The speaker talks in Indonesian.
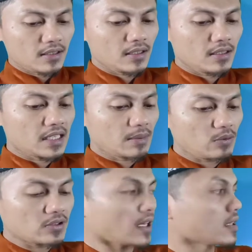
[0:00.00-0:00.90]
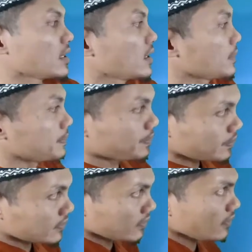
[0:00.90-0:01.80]
eh, jamak mudzakkar salim.
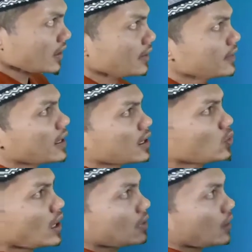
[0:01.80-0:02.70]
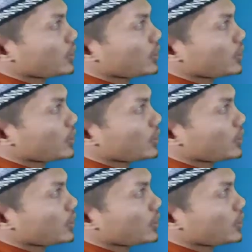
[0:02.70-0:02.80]
Yang kedua, wawu